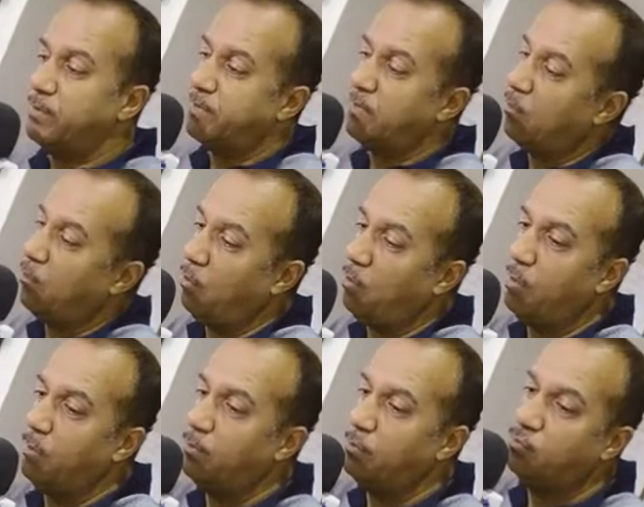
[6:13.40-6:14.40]
peu de
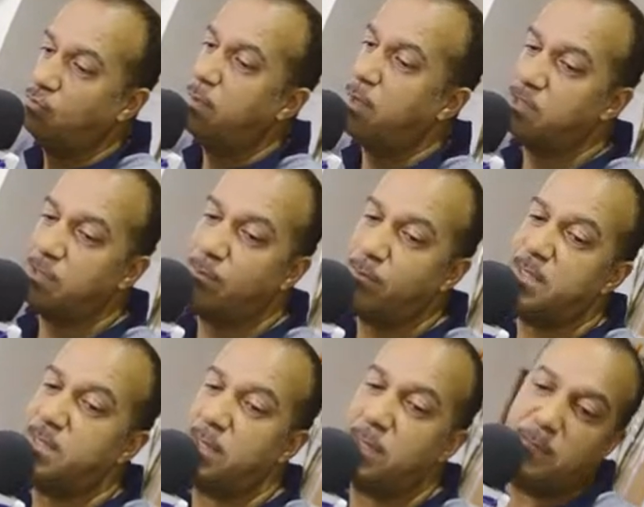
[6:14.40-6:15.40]
synchro, un peu de doublage, un peu
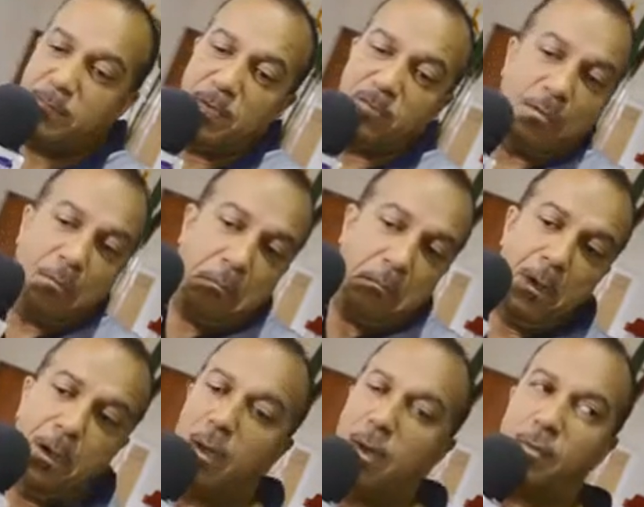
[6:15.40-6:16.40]
de dessin animé, genre.
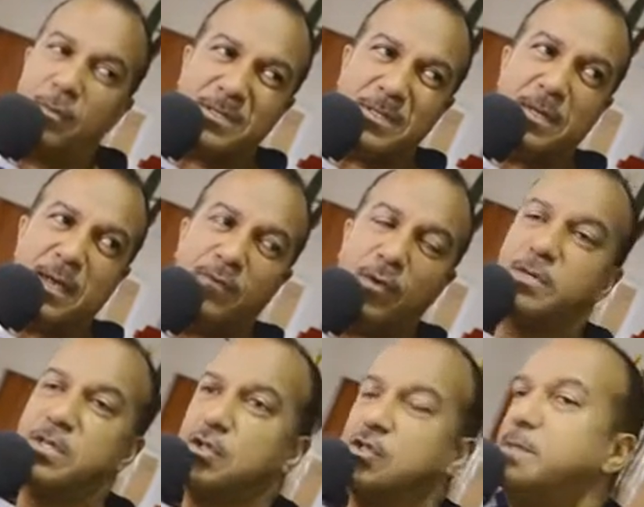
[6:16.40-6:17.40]
Pour moi, c'est la
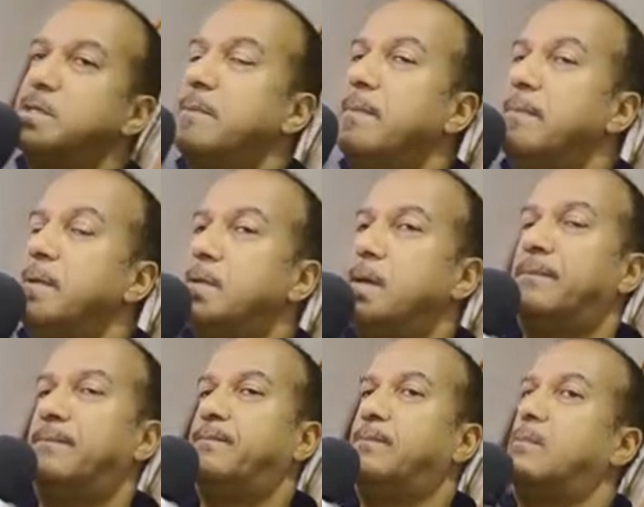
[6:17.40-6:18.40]
forme qui change, mais c'est le même
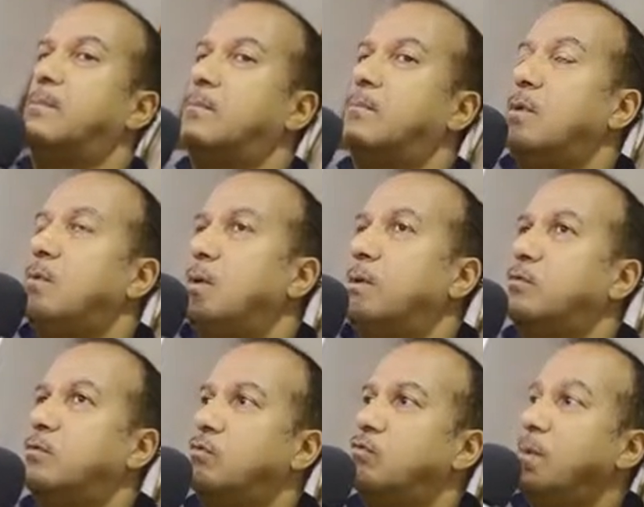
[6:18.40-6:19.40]
métier. Mais ouais,
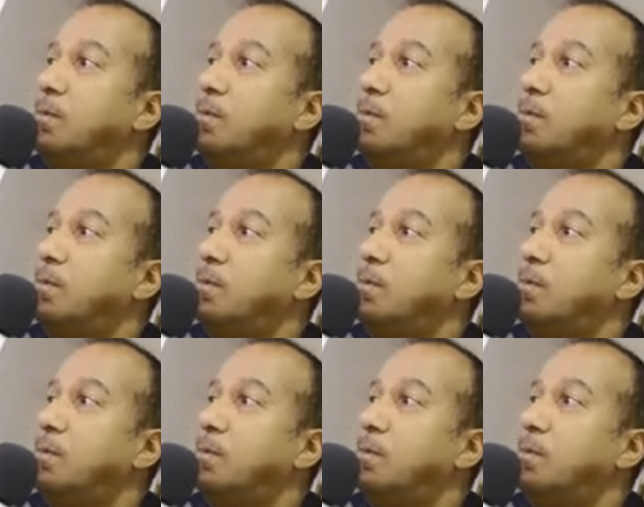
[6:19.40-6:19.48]
je,